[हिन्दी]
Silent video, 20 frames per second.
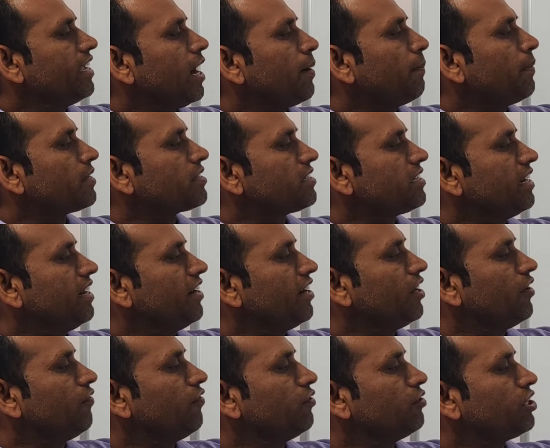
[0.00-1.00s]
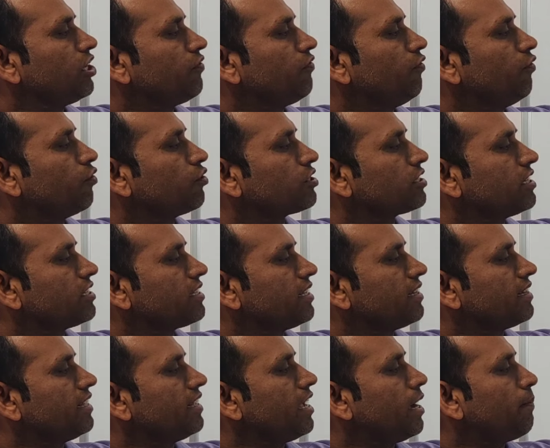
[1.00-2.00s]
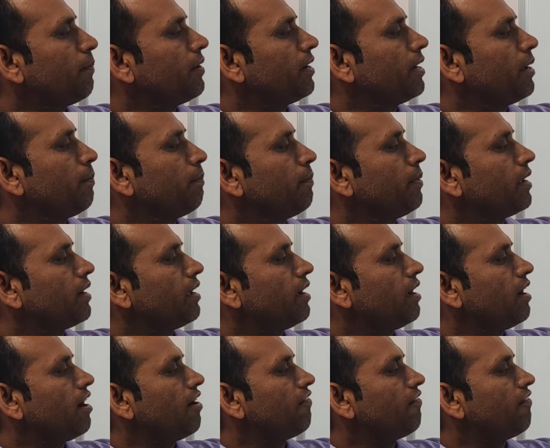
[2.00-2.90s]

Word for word: यहाँ पर सेंट्रीफ्यूजल फोर्स के चलते यहाँ पर नंबर